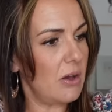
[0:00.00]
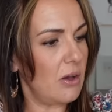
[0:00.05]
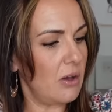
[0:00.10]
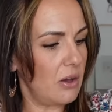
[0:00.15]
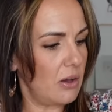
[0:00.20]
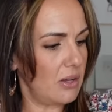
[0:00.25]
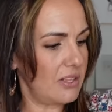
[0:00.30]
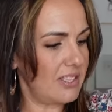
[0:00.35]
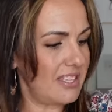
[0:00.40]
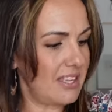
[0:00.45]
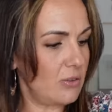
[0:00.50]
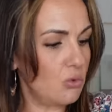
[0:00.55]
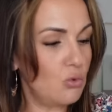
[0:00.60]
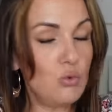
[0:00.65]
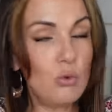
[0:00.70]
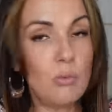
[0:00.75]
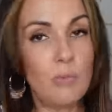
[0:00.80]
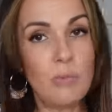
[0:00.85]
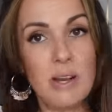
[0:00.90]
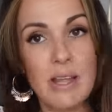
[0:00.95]
Euh, c'est
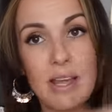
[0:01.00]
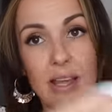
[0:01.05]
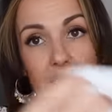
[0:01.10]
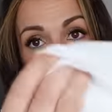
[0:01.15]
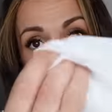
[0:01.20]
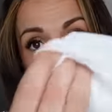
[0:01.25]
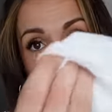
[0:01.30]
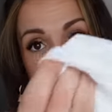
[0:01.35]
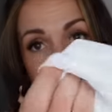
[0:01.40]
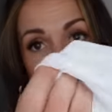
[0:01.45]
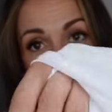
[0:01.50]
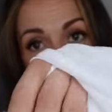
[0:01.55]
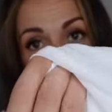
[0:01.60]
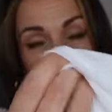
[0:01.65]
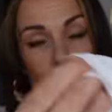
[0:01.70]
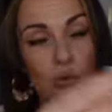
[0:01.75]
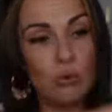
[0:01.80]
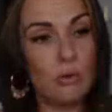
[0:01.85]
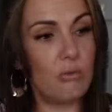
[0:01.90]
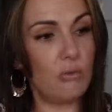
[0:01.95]
doublé ici
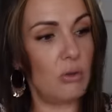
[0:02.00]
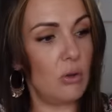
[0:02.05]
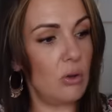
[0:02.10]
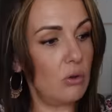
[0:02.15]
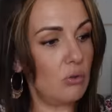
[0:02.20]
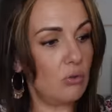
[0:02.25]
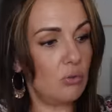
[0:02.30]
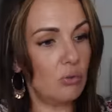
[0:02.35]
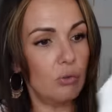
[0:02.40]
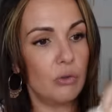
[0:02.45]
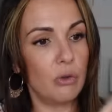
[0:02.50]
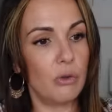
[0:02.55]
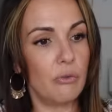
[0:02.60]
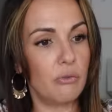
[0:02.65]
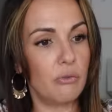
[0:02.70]
devant. Donc, euh,